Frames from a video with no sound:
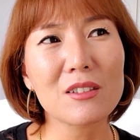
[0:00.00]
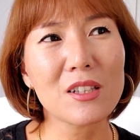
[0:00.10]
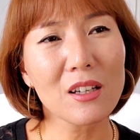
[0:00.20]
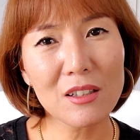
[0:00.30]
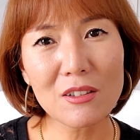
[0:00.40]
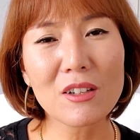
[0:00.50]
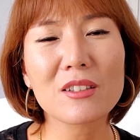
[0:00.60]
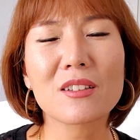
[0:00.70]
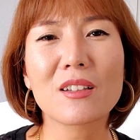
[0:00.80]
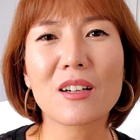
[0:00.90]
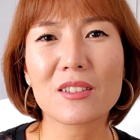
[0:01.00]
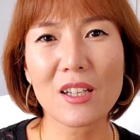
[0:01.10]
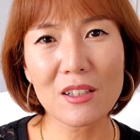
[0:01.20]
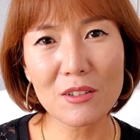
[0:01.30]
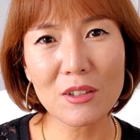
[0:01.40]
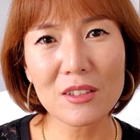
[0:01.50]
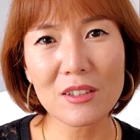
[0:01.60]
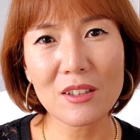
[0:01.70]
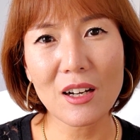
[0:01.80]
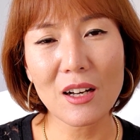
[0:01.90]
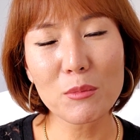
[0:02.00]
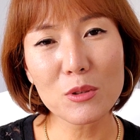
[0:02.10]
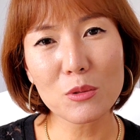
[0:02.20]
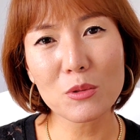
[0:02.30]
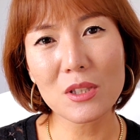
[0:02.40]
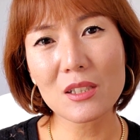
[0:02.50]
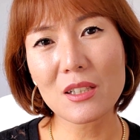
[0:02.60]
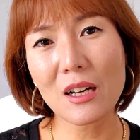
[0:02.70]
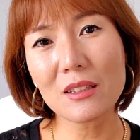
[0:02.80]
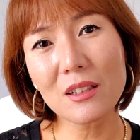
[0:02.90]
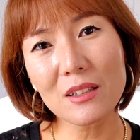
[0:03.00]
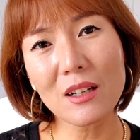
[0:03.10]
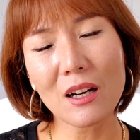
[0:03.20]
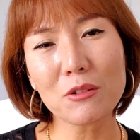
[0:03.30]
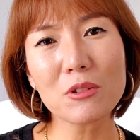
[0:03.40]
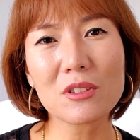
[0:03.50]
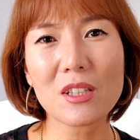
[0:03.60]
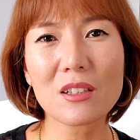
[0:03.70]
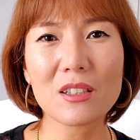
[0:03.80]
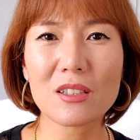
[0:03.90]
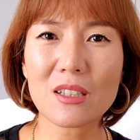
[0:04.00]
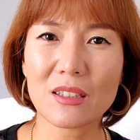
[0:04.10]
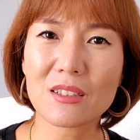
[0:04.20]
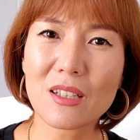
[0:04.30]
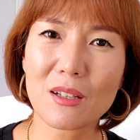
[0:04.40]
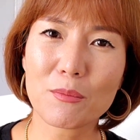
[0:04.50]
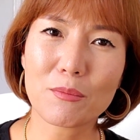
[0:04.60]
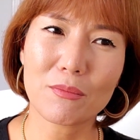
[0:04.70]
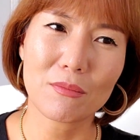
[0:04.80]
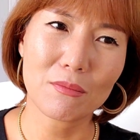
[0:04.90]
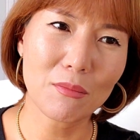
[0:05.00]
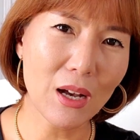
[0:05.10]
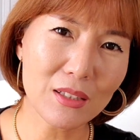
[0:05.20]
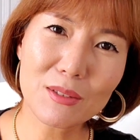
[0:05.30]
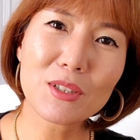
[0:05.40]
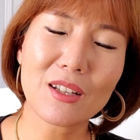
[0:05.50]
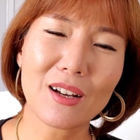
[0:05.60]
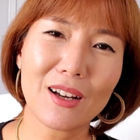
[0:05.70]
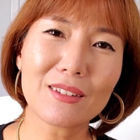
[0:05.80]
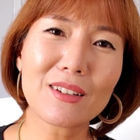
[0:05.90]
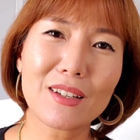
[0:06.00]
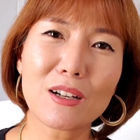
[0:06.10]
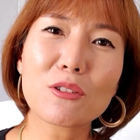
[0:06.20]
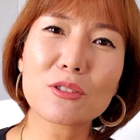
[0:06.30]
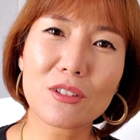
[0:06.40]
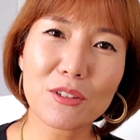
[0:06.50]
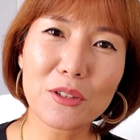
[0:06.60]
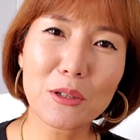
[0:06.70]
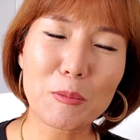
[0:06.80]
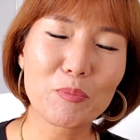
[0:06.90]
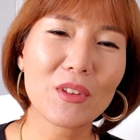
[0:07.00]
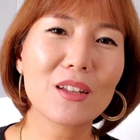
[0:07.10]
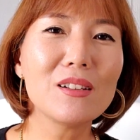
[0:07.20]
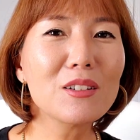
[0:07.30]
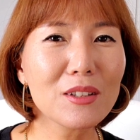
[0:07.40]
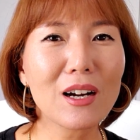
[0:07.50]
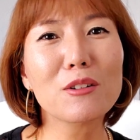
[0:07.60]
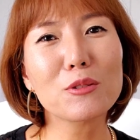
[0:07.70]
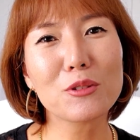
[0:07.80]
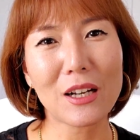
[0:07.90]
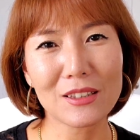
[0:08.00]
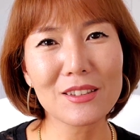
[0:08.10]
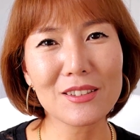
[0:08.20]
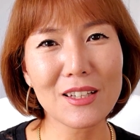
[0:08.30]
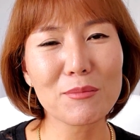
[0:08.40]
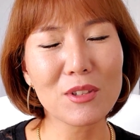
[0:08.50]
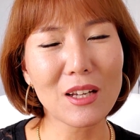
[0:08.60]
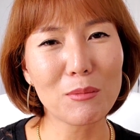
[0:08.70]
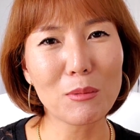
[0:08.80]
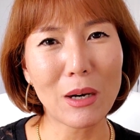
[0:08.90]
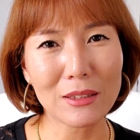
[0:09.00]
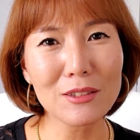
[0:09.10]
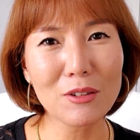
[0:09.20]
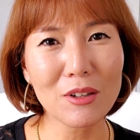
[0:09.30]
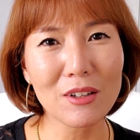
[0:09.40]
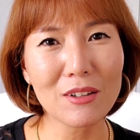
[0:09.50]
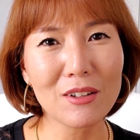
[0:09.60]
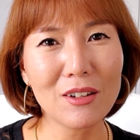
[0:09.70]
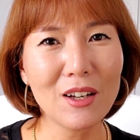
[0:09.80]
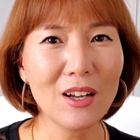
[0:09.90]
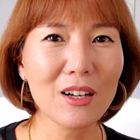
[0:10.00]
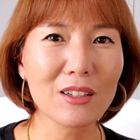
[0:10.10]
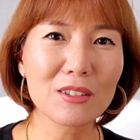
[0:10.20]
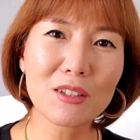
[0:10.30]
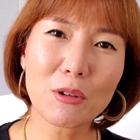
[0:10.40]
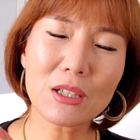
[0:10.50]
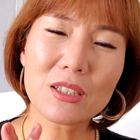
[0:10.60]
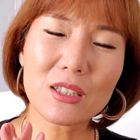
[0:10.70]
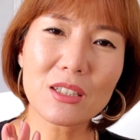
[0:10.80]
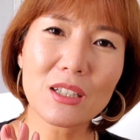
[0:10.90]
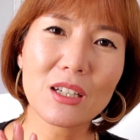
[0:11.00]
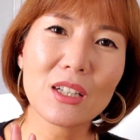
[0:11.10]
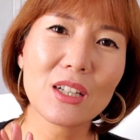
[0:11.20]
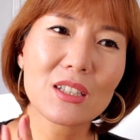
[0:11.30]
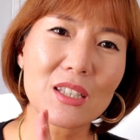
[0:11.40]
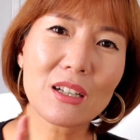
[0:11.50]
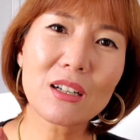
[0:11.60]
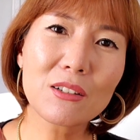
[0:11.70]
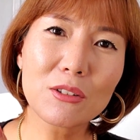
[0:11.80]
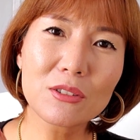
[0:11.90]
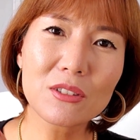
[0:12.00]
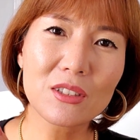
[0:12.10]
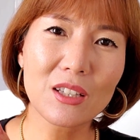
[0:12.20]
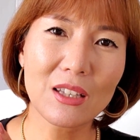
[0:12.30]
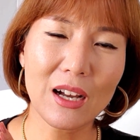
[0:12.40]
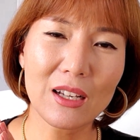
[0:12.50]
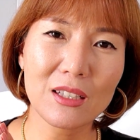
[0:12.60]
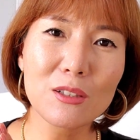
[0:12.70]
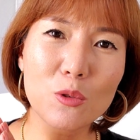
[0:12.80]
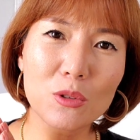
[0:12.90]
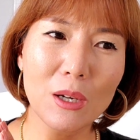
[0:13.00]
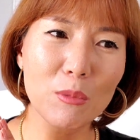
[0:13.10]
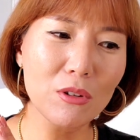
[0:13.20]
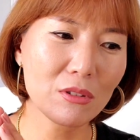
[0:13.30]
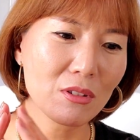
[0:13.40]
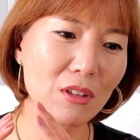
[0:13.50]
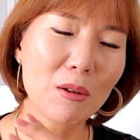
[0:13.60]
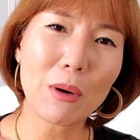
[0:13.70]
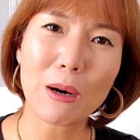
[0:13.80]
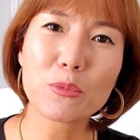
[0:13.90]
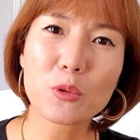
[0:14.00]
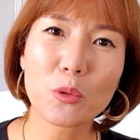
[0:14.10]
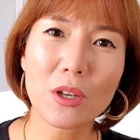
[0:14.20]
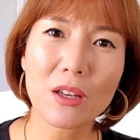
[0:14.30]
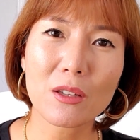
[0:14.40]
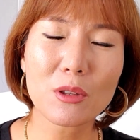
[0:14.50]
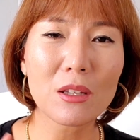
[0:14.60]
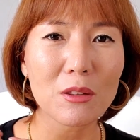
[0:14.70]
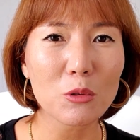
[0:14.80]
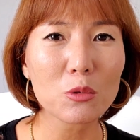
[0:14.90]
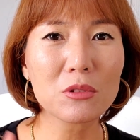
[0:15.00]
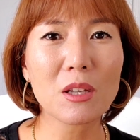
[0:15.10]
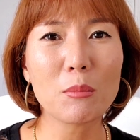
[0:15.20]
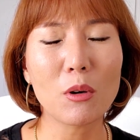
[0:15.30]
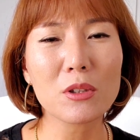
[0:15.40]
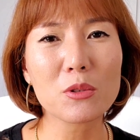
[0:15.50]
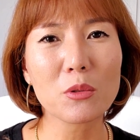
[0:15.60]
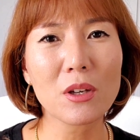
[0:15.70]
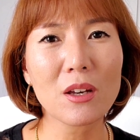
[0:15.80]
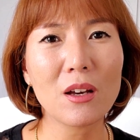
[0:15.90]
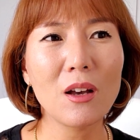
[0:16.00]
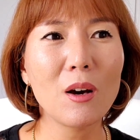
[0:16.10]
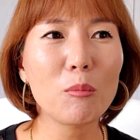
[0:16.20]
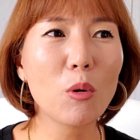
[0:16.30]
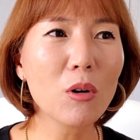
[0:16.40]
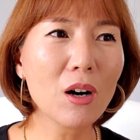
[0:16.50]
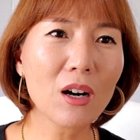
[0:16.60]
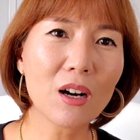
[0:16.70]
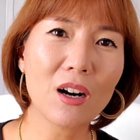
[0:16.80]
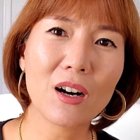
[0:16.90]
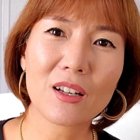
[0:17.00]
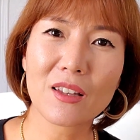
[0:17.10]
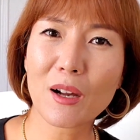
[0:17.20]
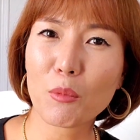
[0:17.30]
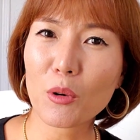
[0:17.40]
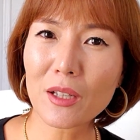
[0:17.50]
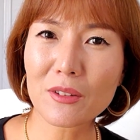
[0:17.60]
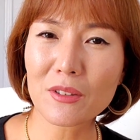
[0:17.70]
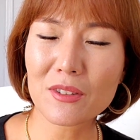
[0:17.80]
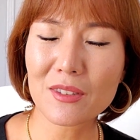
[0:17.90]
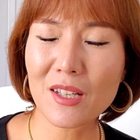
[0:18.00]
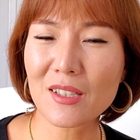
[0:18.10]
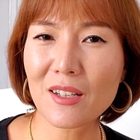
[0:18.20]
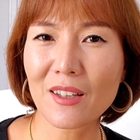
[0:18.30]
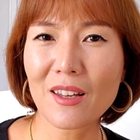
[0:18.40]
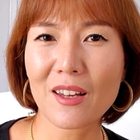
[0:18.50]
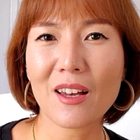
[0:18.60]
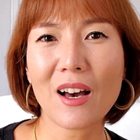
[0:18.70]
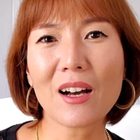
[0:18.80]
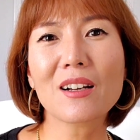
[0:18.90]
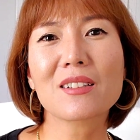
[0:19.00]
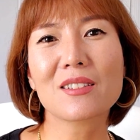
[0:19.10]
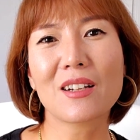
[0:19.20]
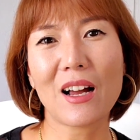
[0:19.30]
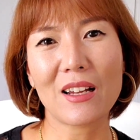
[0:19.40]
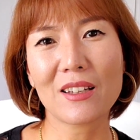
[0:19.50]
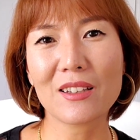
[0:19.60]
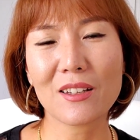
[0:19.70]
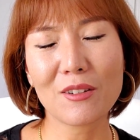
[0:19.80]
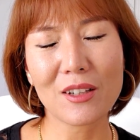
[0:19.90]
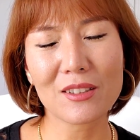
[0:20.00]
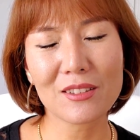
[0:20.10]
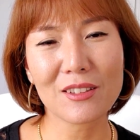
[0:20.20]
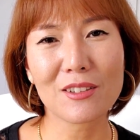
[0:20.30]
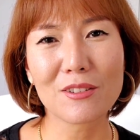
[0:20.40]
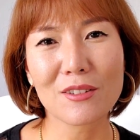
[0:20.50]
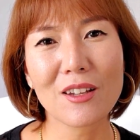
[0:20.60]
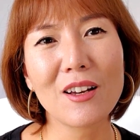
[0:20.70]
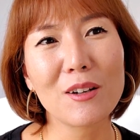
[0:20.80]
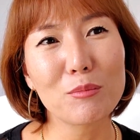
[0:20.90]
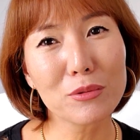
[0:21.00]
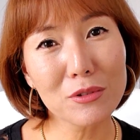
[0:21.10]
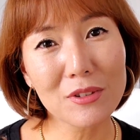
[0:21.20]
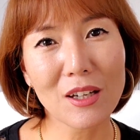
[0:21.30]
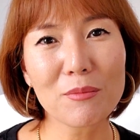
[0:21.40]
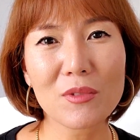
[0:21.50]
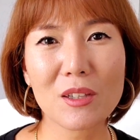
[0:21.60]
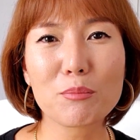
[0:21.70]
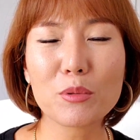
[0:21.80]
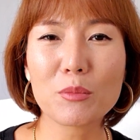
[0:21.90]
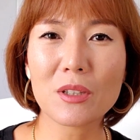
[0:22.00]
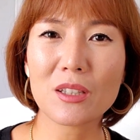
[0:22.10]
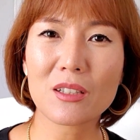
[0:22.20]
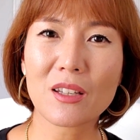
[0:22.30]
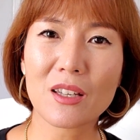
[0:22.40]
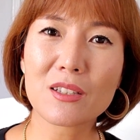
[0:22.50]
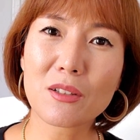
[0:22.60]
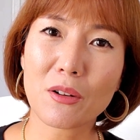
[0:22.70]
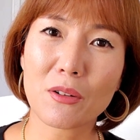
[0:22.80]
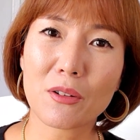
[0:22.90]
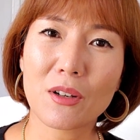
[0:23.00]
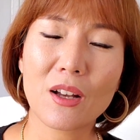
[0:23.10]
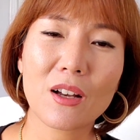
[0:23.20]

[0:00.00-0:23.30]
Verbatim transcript: 책 읽어야 된다, 책 읽어야 된다 하면서도 사실 한 달에 한 권 책 읽지 않는 사람 많습니다. 한 달에 한 건은커녕 1년에 한 권도 안 읽는 사람들이 아마 많을 거예요. 그런데 음. 확실히 책 한 권을 이렇게 다 읽고 나면 내 마음속에 또는 내 머릿속에 뭔가가 내가 몰랐던 세상에 한 가지를 알게 된 것 같은 그런 뿌듯함, 기쁨이 이렇게 있어요.